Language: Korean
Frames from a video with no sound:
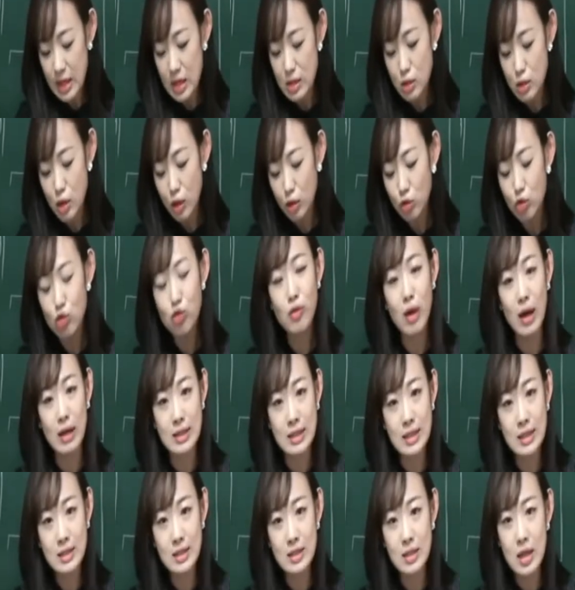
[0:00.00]

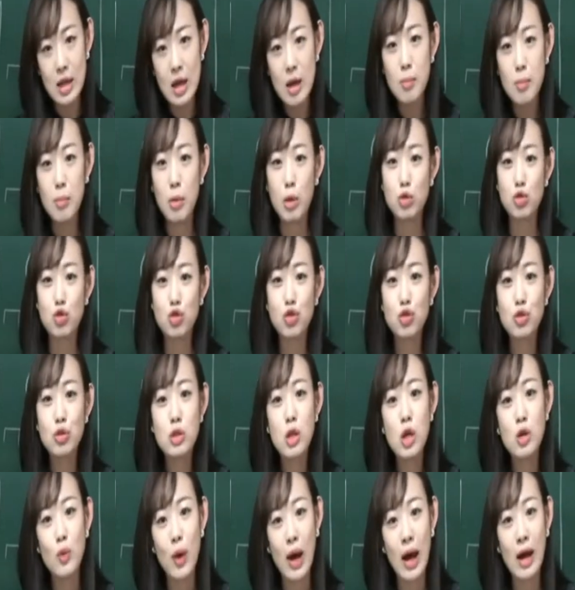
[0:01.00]
성균관은 뭐
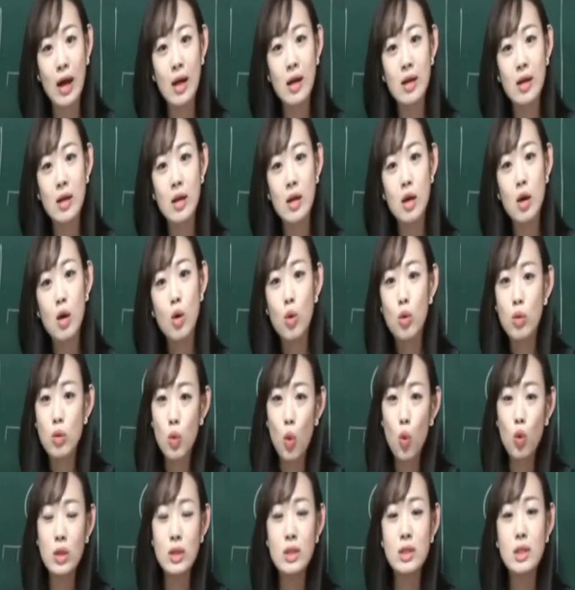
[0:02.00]
충선왕,
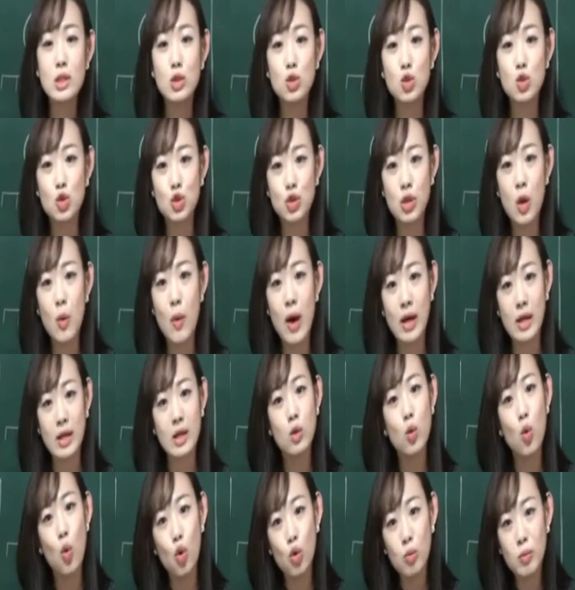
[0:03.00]
혹은 그뒤에
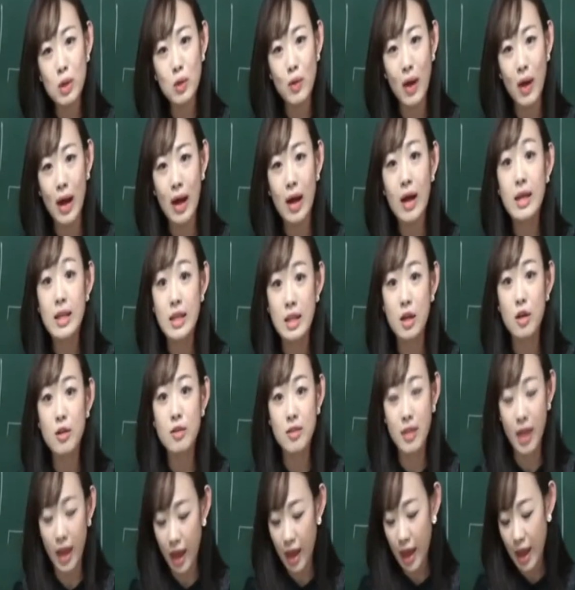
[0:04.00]
왕인 공민왕
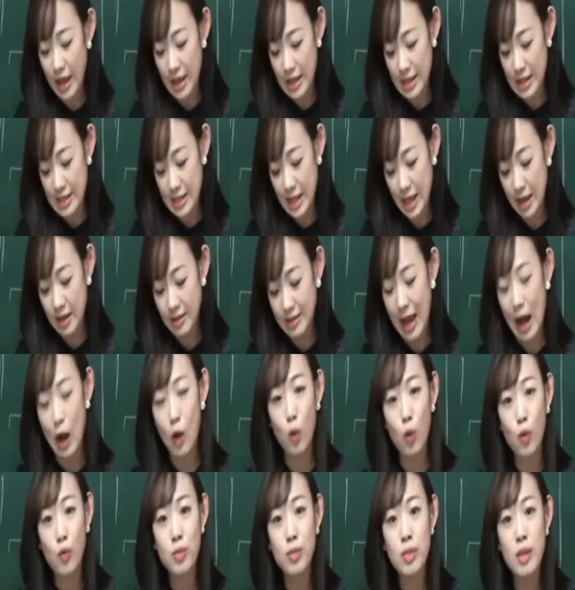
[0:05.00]
이럴 때 이제
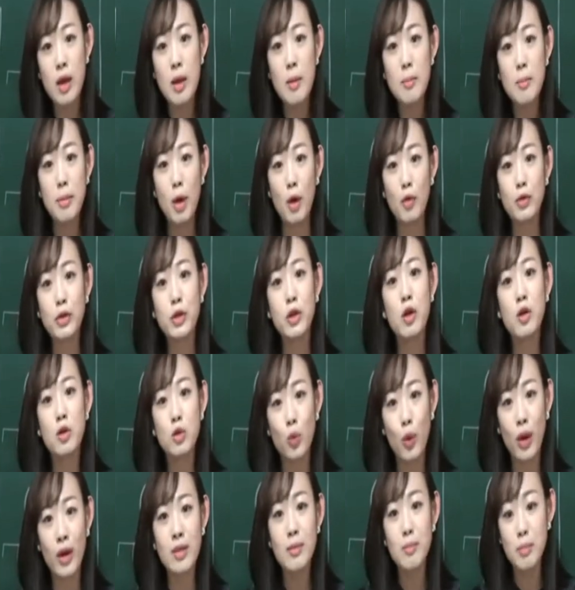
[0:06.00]
나온
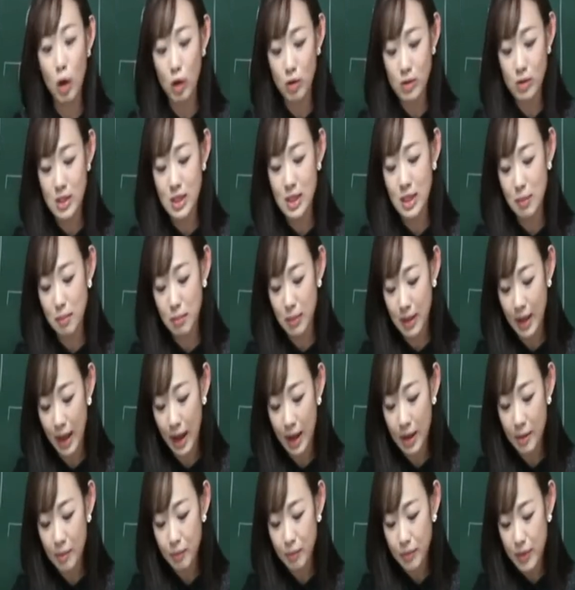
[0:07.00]
변경된
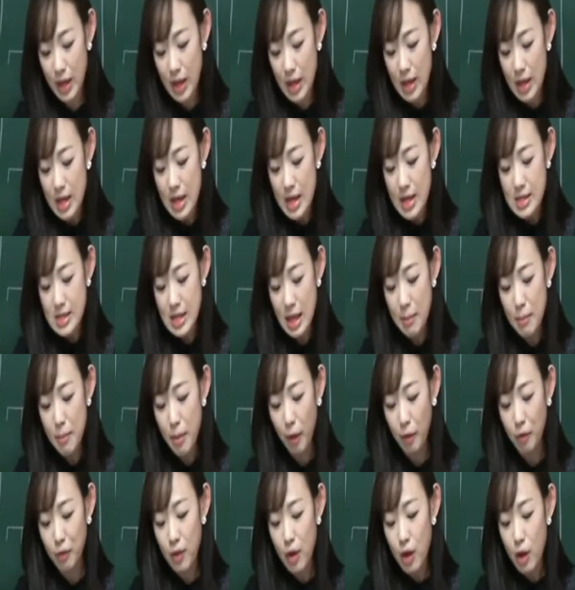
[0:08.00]
명칭입니다.
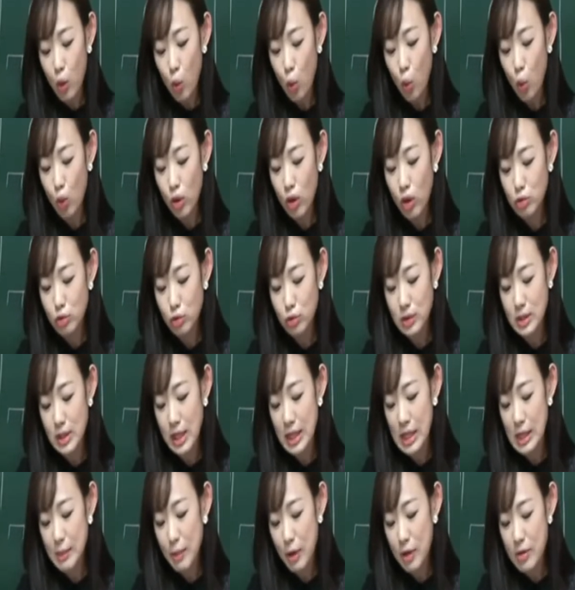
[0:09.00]
3번 고려
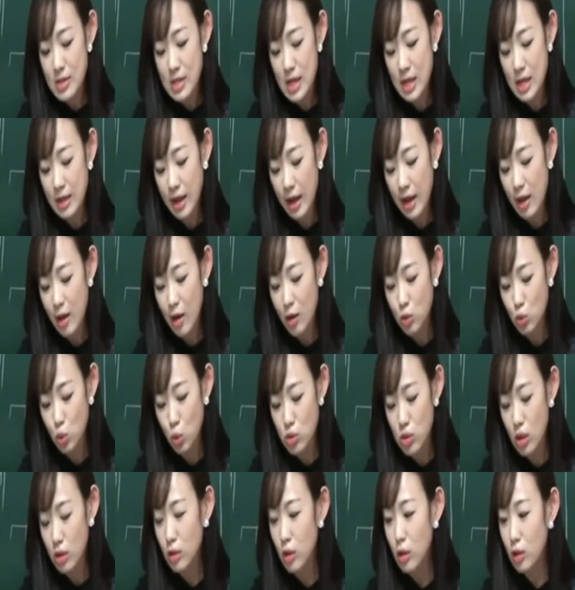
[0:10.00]
국사를 편찬하여
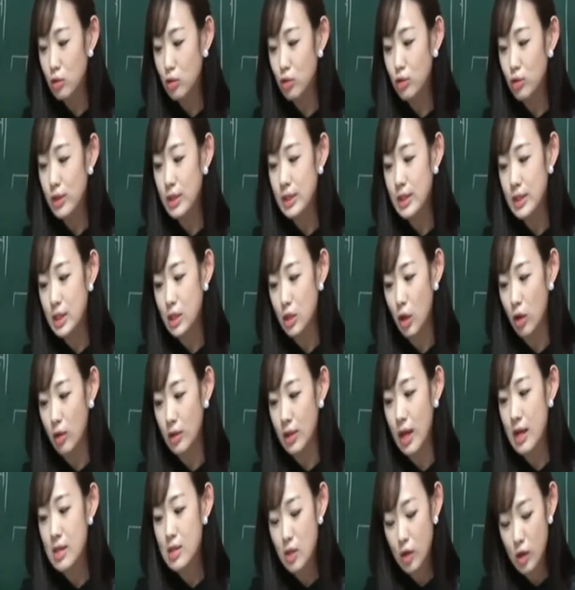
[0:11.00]
조선 건국의
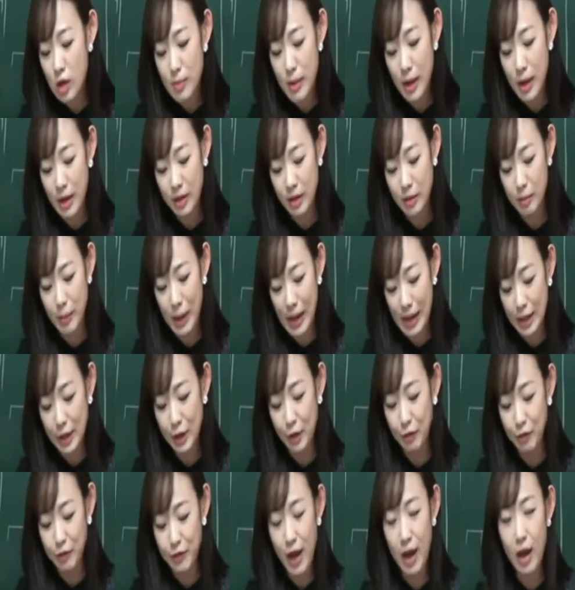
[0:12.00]
정당성을
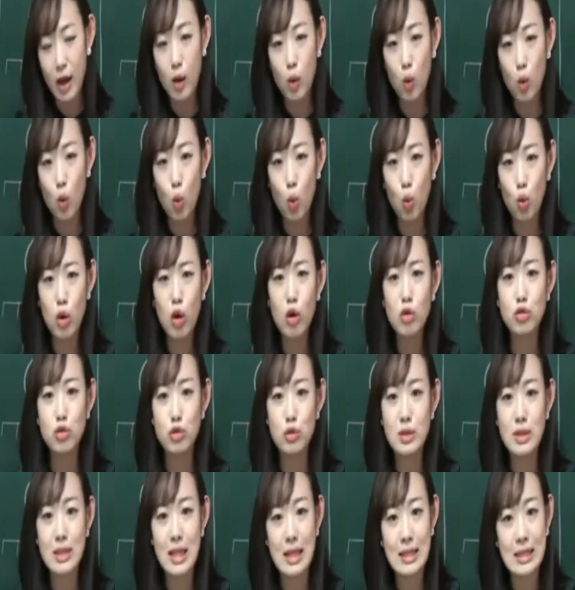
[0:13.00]
밝혔다. 고려
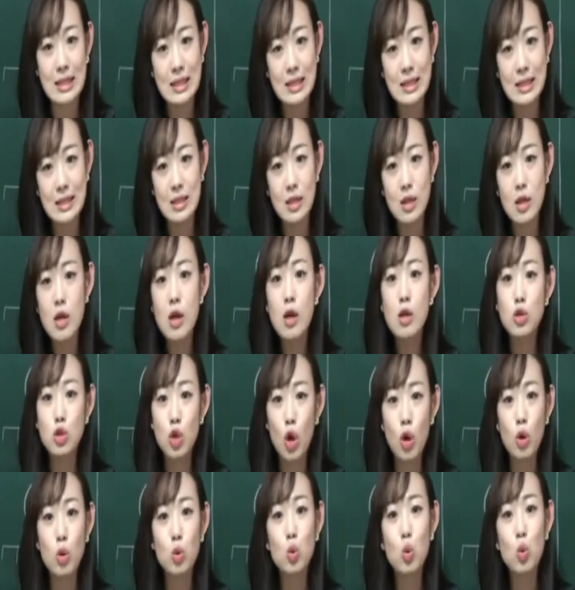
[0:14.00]
국사는
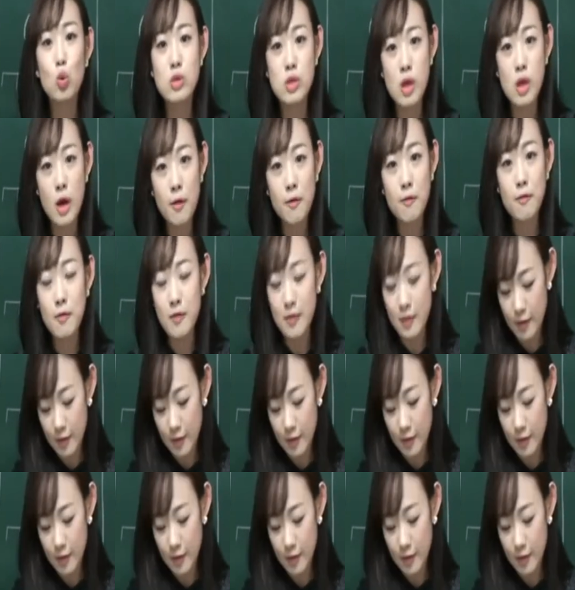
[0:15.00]
정도전이